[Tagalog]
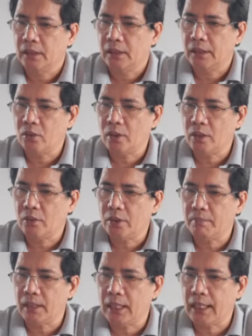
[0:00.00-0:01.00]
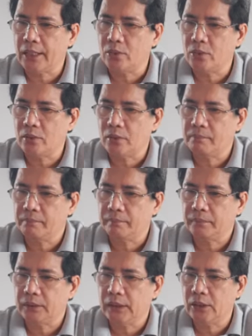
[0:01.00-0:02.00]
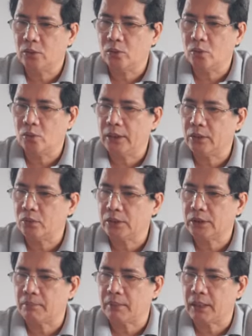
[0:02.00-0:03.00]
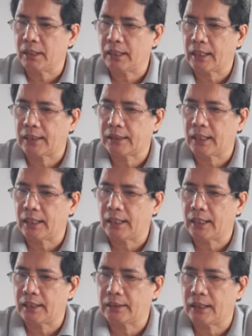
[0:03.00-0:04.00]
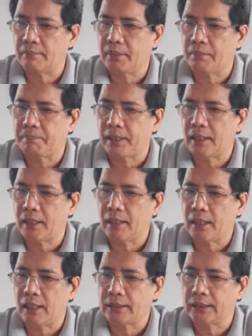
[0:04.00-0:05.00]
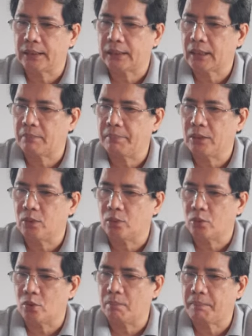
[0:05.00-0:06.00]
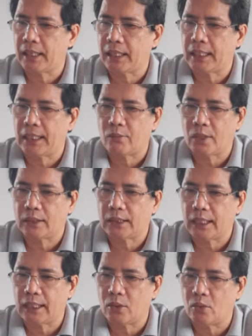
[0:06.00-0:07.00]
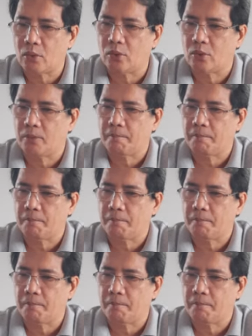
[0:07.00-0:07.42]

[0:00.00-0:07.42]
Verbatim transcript: Ngayong ako'y malayo, inuulit ko sa mga nagkasala at sa iba pa ang sinasabi ko noong pangalawang dalaw ko.